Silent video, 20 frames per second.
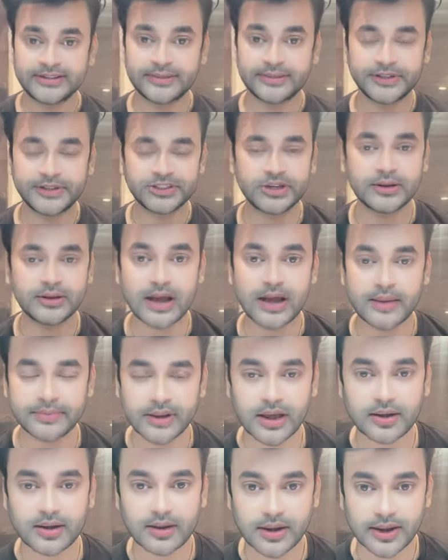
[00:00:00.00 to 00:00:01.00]
सबसे अच्छा काम
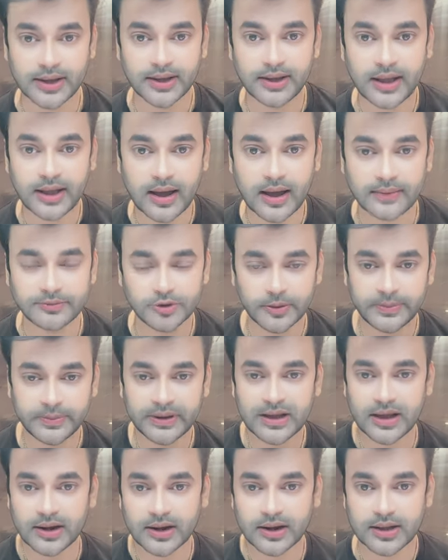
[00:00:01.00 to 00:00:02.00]
क्या करेगा ये आप जो भी
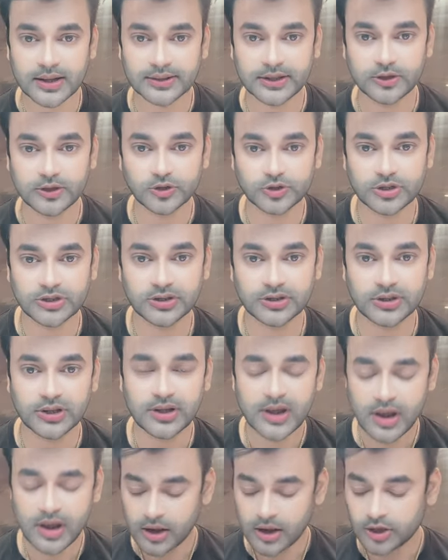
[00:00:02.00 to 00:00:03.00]
खाना खाते हैं उसके अंदर
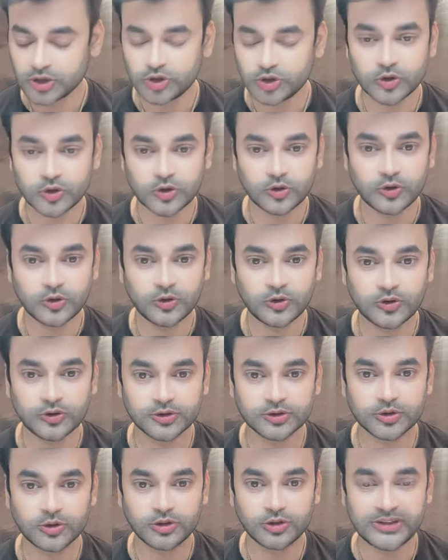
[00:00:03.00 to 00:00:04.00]
जो
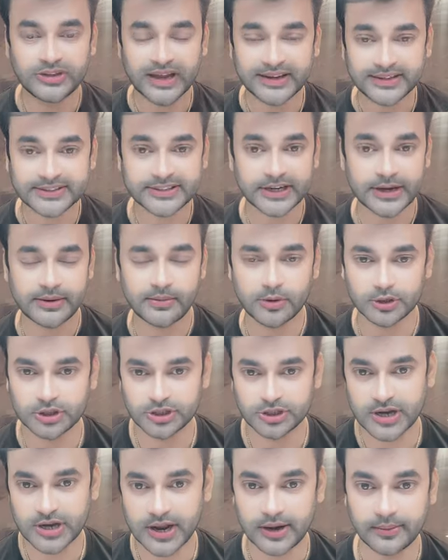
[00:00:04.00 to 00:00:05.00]
उसको डाइजेस्ट करने में बहुत
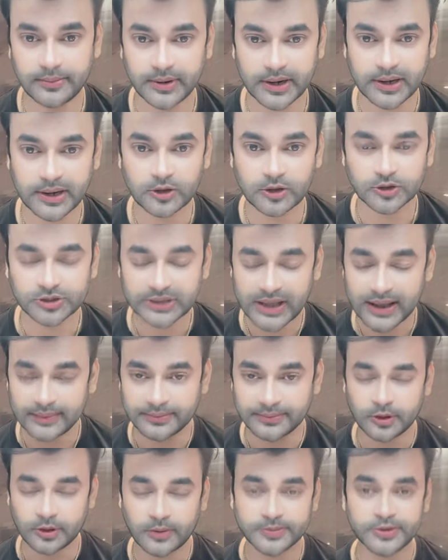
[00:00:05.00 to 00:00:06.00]
अच्छा हेल्प करेगा उसके
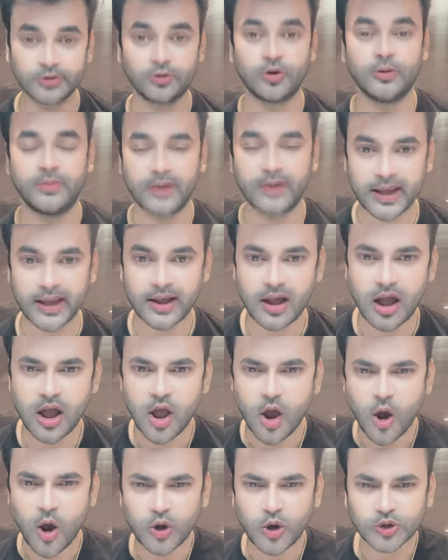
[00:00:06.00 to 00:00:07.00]
एब्जॉर्बशन को बढ़ाएगा
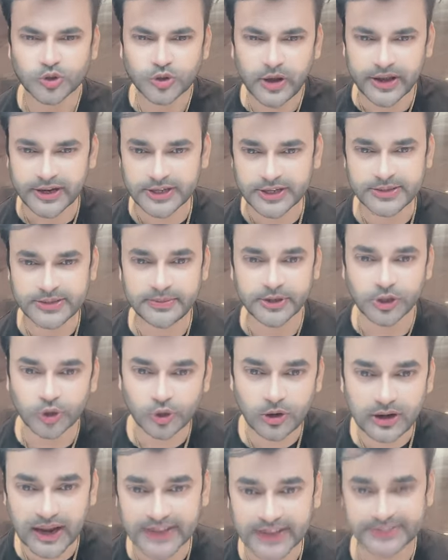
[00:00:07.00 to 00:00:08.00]
और उसको एनर्जी में
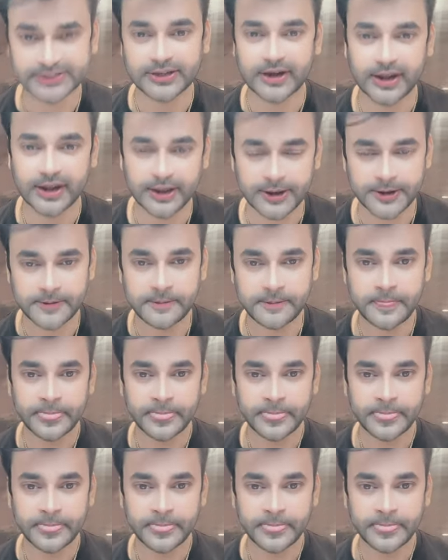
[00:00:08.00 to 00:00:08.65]
यूटिलाइज कराएगा